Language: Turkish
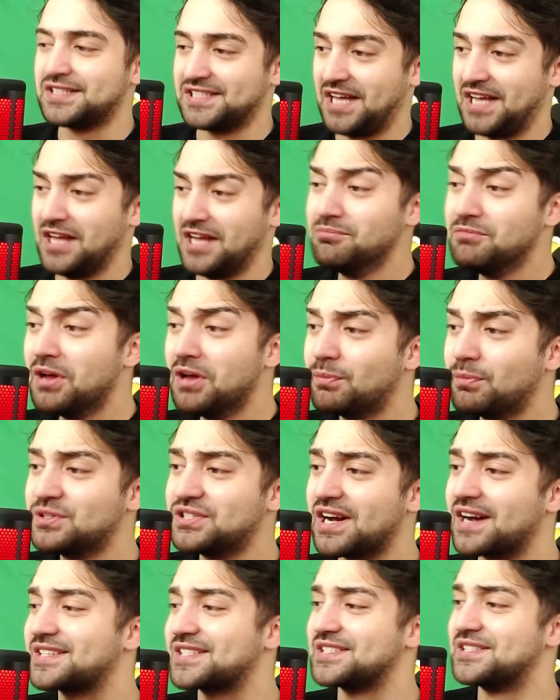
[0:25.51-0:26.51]
Sen mi
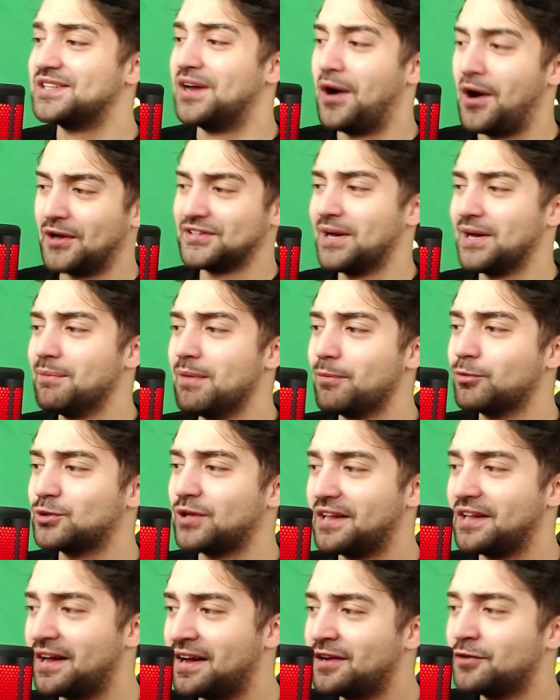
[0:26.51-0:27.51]
yapacaksın? Hadi ama
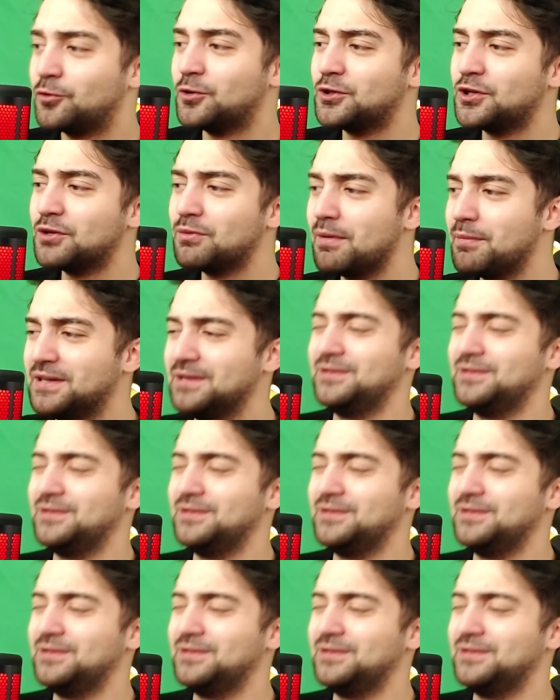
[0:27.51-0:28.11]
budala güldürme beni.